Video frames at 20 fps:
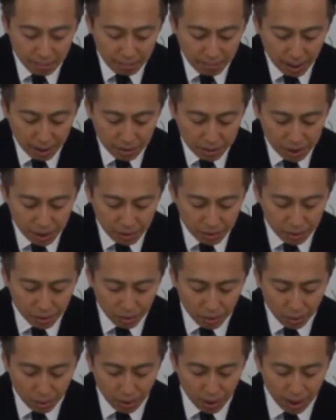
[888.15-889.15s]
丸2の
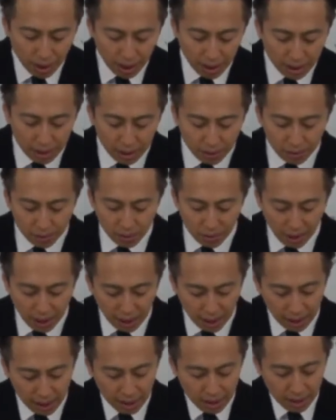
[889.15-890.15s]
ところに書いてあるの
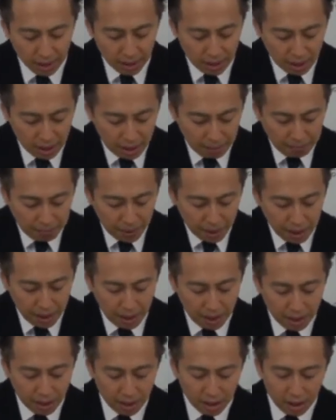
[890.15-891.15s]
がやっぱ
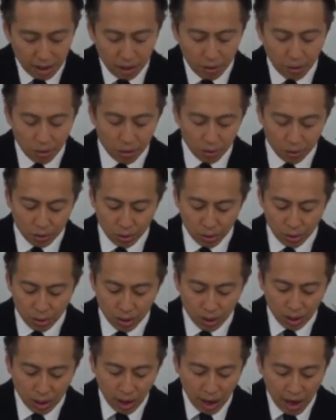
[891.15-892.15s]
りいろいろと
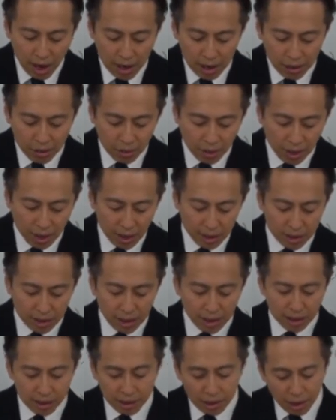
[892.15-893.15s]
範囲の経
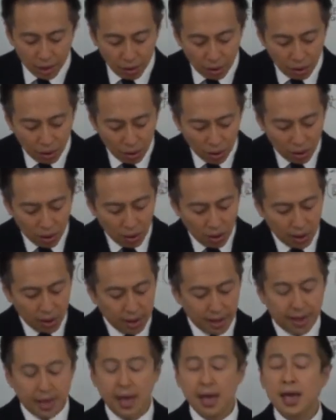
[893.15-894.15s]
済性を
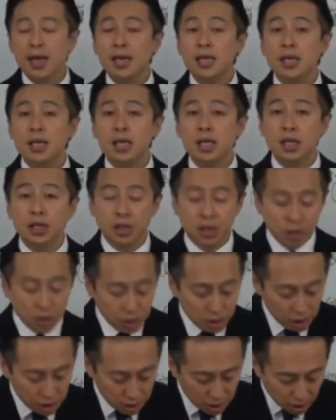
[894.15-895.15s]
現
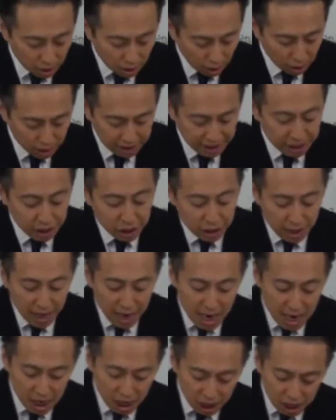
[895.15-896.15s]
実実
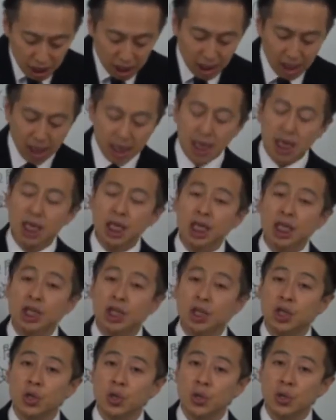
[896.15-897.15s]
現し維持
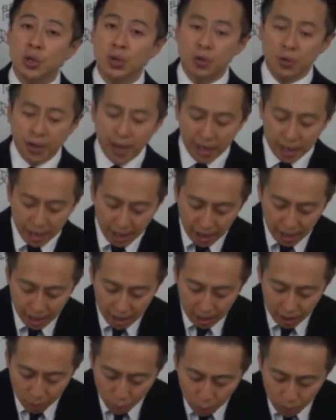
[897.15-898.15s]
する上
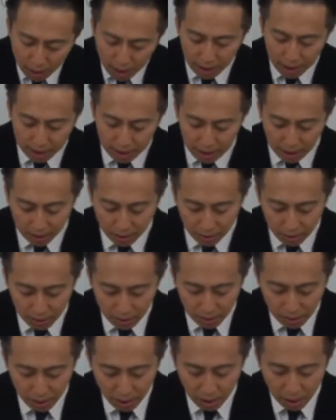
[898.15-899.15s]
でどうなんですかと
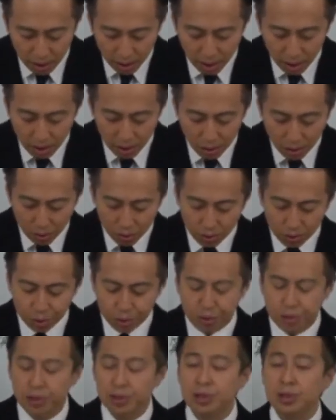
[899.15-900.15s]
この
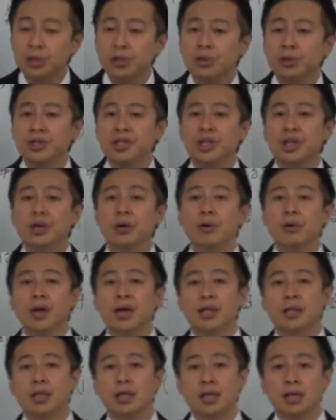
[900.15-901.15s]
複数の事業を
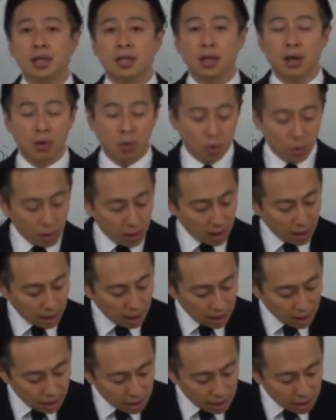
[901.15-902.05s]
やっていった方が